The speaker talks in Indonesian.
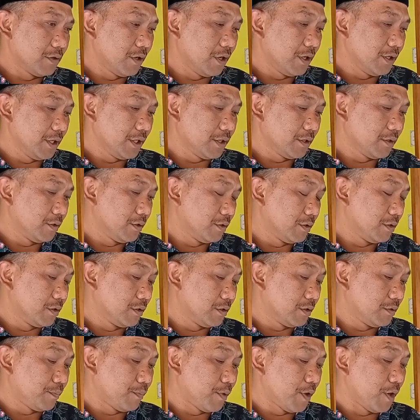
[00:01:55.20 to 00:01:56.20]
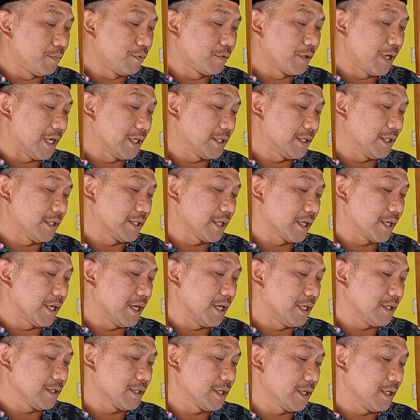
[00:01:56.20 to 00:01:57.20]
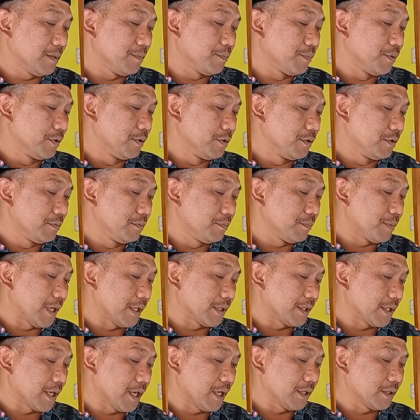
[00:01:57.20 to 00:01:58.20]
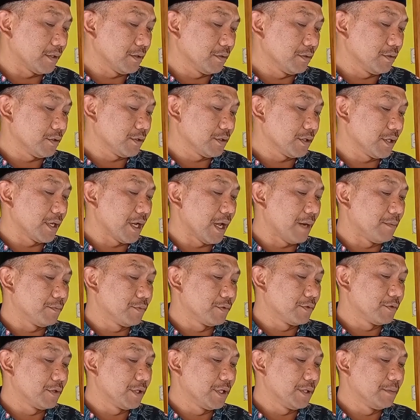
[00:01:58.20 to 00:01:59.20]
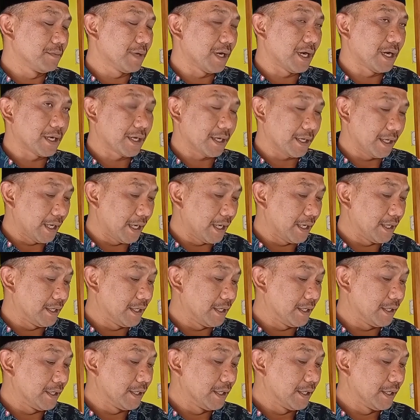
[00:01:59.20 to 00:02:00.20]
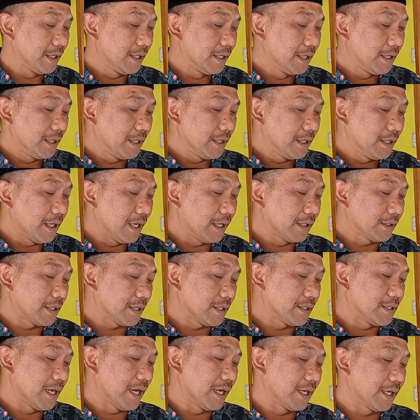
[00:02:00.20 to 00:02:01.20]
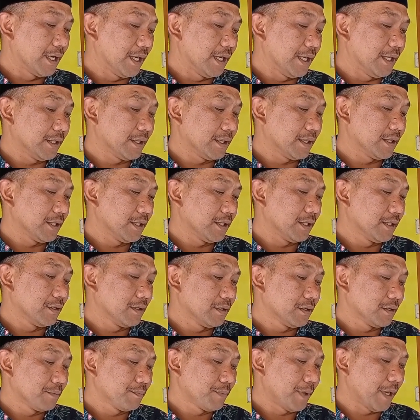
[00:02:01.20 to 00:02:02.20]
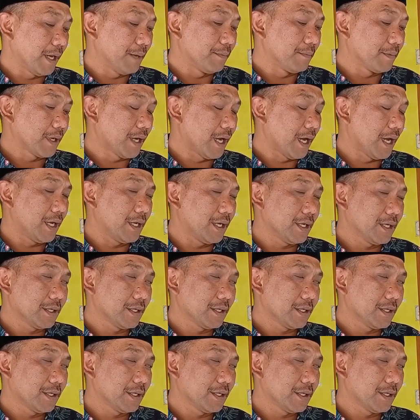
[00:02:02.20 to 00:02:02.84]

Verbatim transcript: kulon itu populasi ternak 1465 real ini yang terjangkit PMK